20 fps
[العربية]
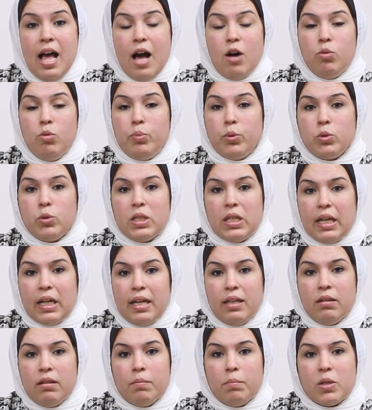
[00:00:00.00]
أو
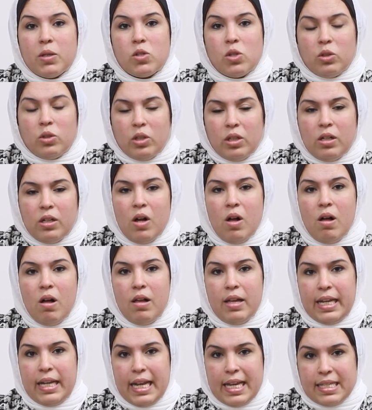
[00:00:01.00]
بروتينات
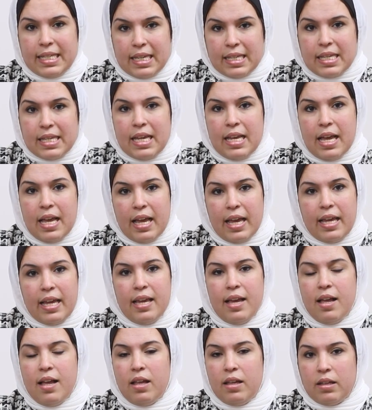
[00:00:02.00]
مصادرها الأساسية
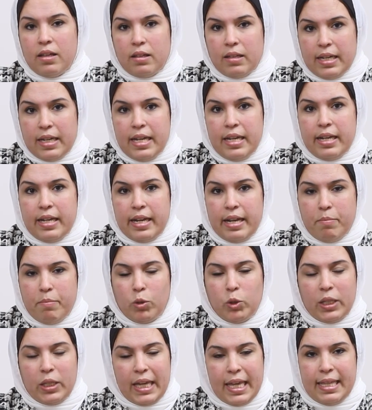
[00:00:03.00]
هي آه، إيه،
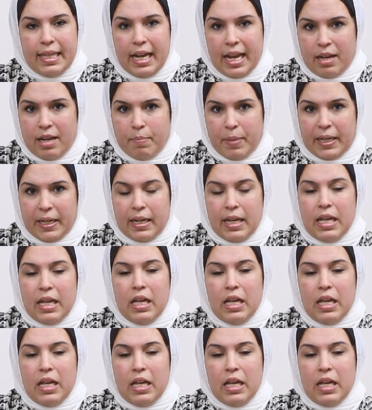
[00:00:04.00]
المنتجات الألبان